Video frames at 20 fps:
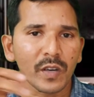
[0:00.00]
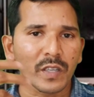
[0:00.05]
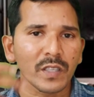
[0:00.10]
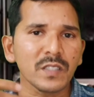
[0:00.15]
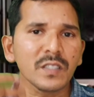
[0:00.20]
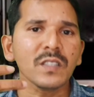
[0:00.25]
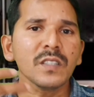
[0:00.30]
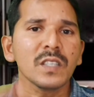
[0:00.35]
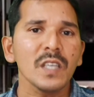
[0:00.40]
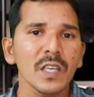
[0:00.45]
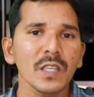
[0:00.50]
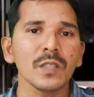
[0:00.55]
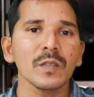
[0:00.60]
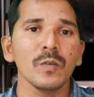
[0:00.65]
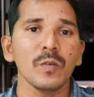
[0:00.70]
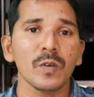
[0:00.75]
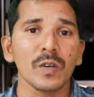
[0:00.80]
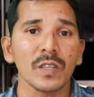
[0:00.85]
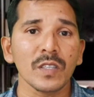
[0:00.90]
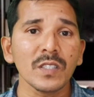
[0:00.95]
రిస్క్ చే
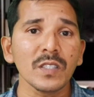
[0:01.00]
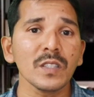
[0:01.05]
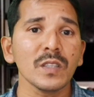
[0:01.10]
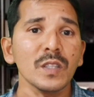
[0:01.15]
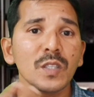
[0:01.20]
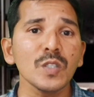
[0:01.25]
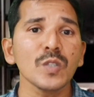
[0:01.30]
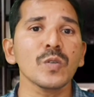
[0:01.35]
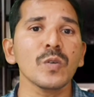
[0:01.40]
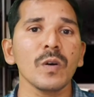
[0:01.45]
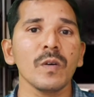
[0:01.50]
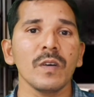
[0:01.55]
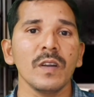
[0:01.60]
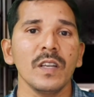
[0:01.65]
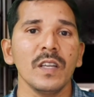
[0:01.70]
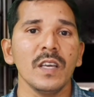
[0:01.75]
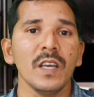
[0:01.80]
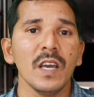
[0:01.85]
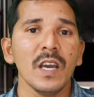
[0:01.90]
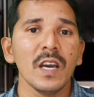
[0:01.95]
ఒక రిస్క్
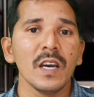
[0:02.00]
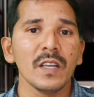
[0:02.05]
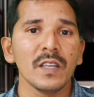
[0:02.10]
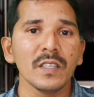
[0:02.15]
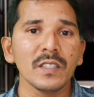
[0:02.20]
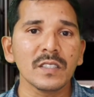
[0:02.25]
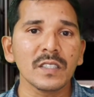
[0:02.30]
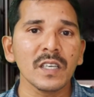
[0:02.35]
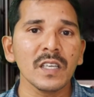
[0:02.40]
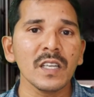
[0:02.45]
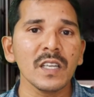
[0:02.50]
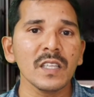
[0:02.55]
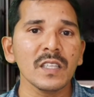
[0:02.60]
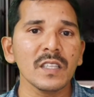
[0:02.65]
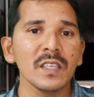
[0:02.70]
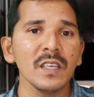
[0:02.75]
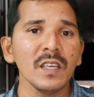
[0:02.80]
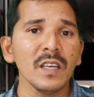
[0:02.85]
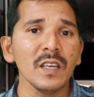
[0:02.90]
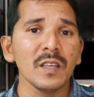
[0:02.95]
తీసుకోవాలి రిస్క్
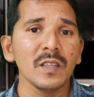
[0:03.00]
అనేది